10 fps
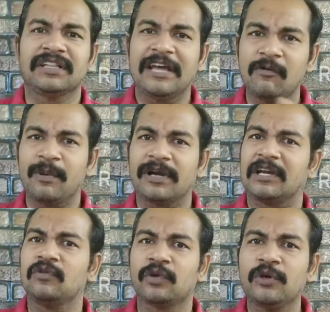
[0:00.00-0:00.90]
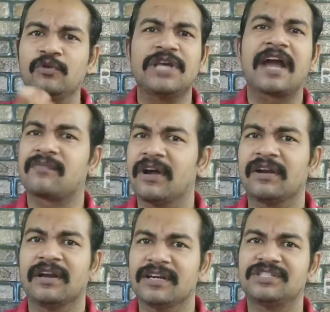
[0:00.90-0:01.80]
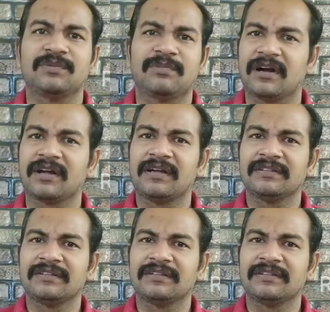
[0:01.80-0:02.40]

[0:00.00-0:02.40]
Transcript: தேவ் பட்டேலும் ஹியூ ஜாக்மேன் நடிச்சிருப்பாங்க